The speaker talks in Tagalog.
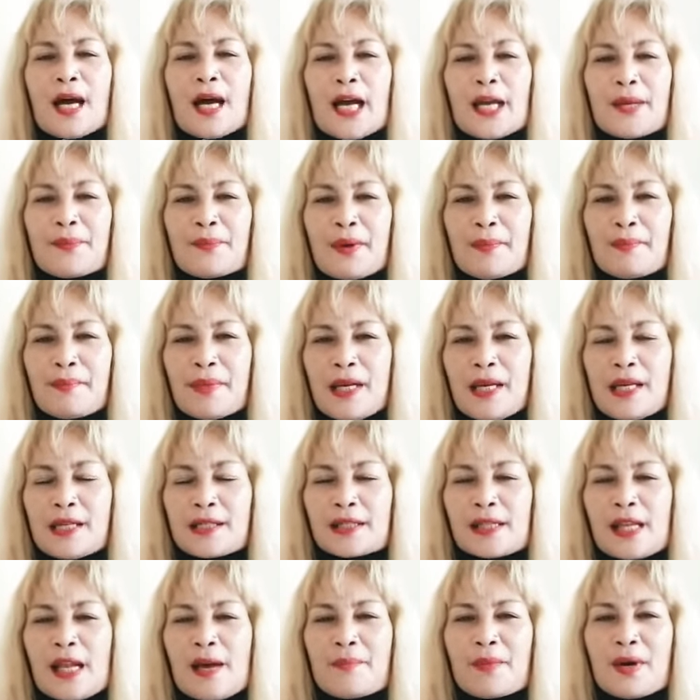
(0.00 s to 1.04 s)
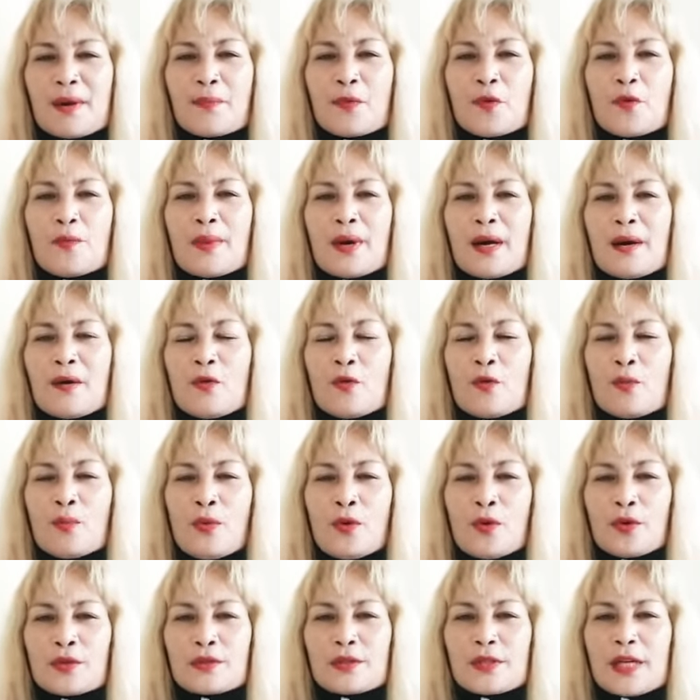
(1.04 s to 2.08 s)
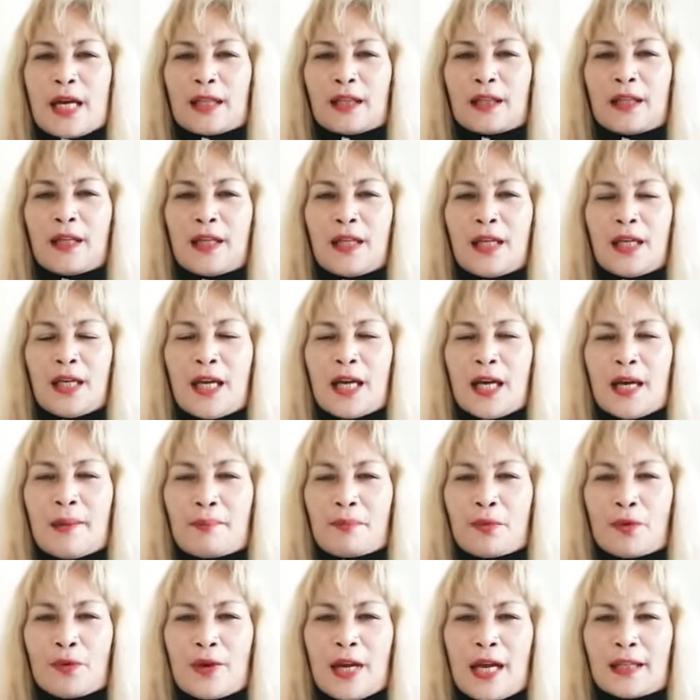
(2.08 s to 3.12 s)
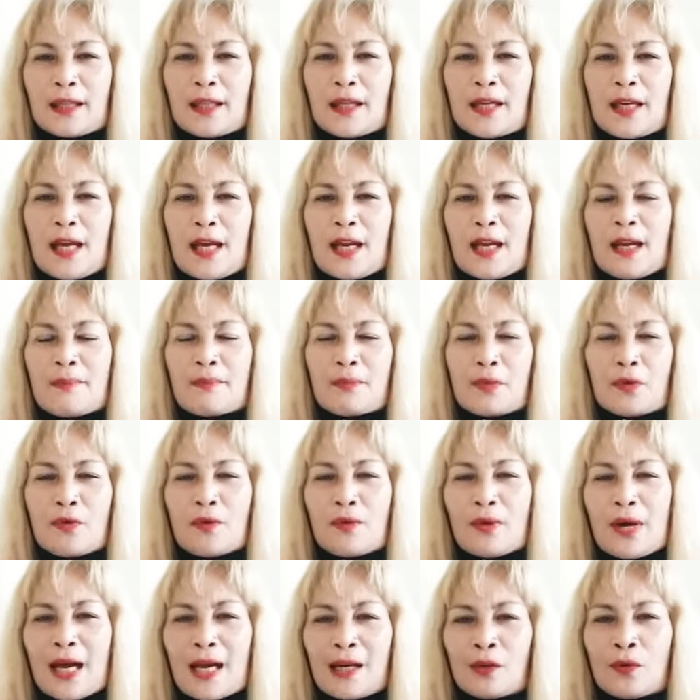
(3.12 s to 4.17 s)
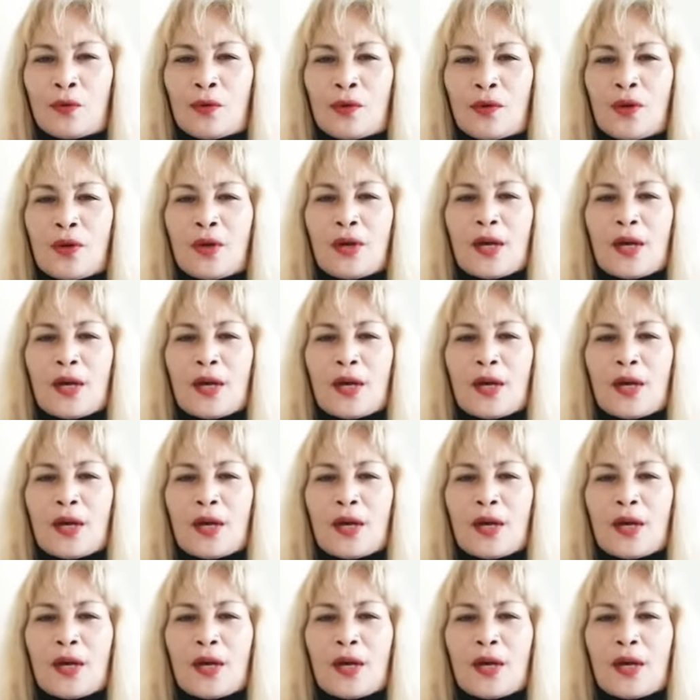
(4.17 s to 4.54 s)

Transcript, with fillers: ay mabilis lamang po maubos at hindi nga po natin alam kung ano